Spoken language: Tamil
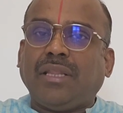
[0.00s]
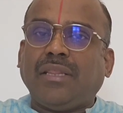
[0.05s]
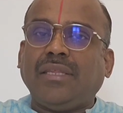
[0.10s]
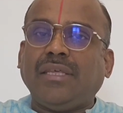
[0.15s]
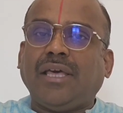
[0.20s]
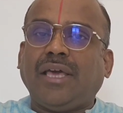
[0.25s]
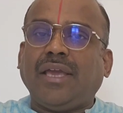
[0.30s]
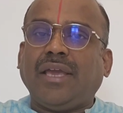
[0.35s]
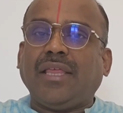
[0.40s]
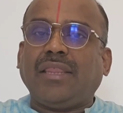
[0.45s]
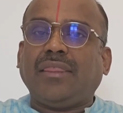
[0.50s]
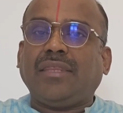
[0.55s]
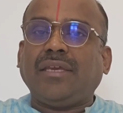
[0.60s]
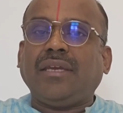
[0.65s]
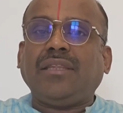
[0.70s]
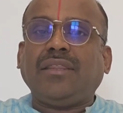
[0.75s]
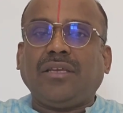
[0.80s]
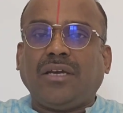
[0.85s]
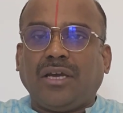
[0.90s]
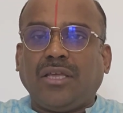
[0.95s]

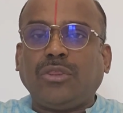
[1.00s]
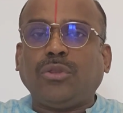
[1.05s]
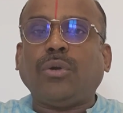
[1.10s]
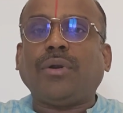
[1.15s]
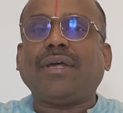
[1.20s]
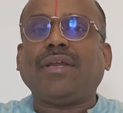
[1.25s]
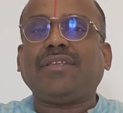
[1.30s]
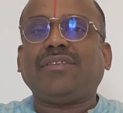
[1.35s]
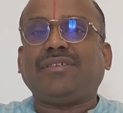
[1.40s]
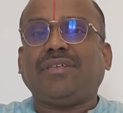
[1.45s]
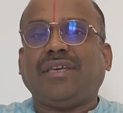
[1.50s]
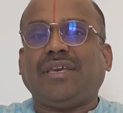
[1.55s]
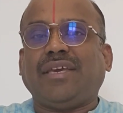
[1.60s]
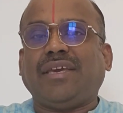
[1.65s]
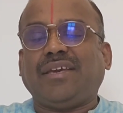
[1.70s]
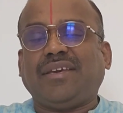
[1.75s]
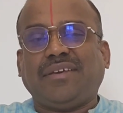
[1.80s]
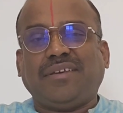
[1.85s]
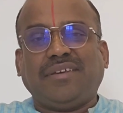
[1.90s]
அத்தியாயத்தின் தொடர்ச்சியே